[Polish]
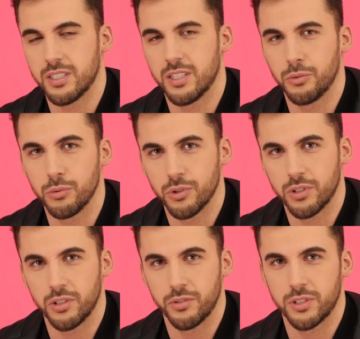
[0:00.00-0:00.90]
jest za dużo
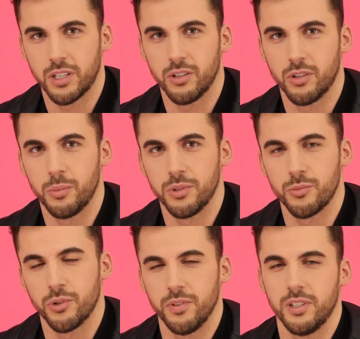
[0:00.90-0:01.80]
tego wszystkiego, to
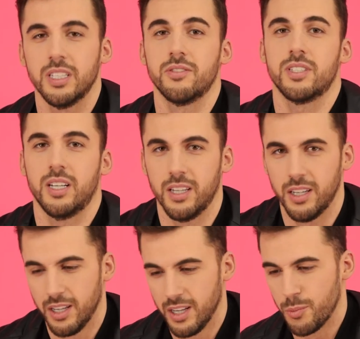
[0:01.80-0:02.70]
potem człowiek nie jest w stanie
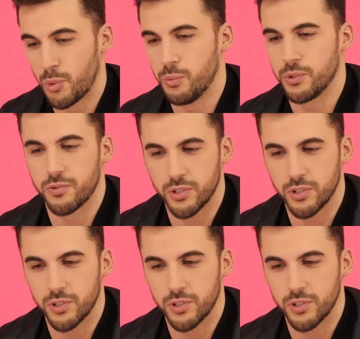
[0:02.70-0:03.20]
pomóc